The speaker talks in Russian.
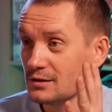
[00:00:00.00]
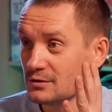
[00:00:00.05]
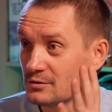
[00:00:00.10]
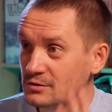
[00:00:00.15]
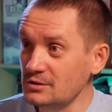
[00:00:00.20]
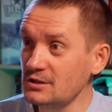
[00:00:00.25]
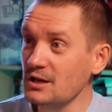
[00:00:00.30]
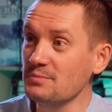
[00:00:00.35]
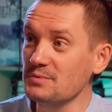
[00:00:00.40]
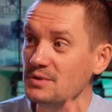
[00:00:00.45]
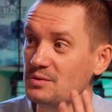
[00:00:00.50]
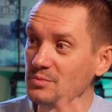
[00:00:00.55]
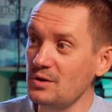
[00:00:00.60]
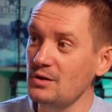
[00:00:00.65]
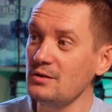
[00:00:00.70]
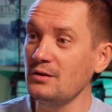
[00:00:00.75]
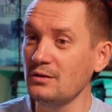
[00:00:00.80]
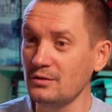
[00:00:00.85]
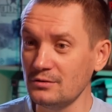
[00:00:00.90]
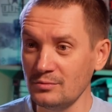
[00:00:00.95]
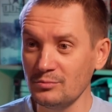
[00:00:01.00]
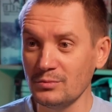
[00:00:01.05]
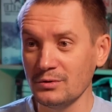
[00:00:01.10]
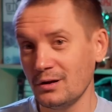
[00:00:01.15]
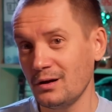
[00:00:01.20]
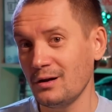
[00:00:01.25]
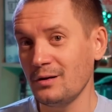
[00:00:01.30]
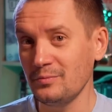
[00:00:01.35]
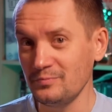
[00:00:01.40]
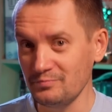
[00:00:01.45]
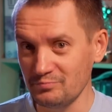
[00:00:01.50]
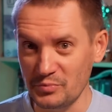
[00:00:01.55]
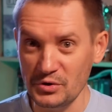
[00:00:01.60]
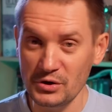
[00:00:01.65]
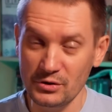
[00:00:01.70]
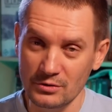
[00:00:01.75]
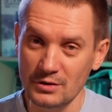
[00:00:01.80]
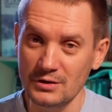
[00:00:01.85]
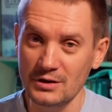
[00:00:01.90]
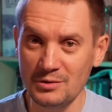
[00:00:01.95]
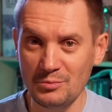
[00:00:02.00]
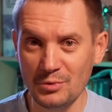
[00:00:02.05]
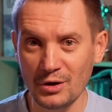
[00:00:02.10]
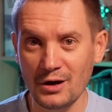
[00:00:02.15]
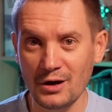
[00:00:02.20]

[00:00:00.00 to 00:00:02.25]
но тем не менее это была прикольная